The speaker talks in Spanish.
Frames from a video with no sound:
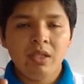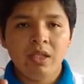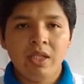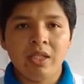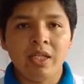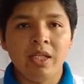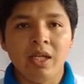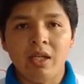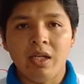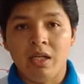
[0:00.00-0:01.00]
y que
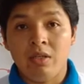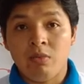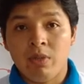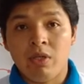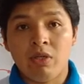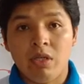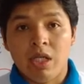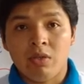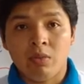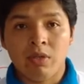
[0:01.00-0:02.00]
tenían el número
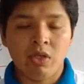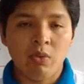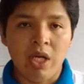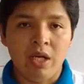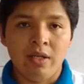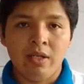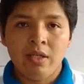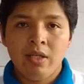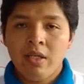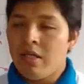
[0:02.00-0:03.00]
atómico igual.
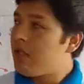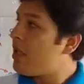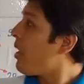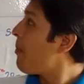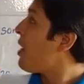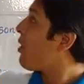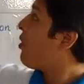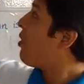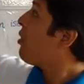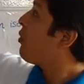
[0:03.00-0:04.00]
Sin
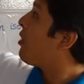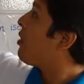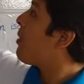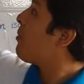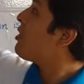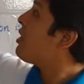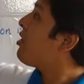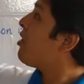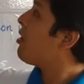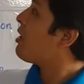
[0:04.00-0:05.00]
embargo, cuando hablamos de
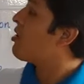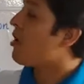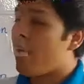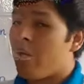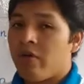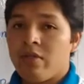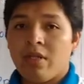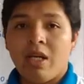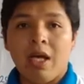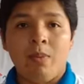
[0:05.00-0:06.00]
isóbaros,
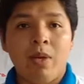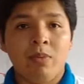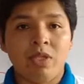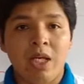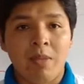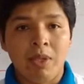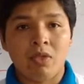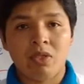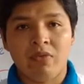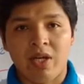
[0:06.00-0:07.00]
hablamos de
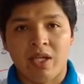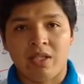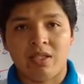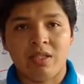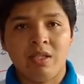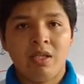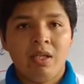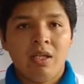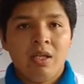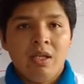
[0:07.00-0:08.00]
elementos diferentes.
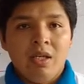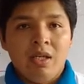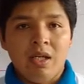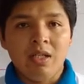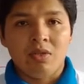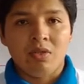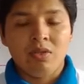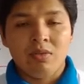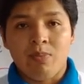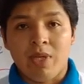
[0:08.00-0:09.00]

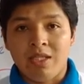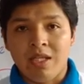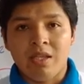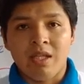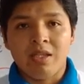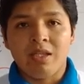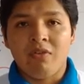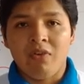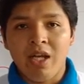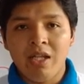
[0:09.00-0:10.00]
Estos presentan
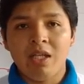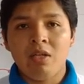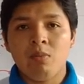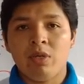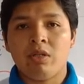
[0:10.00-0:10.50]
diferente número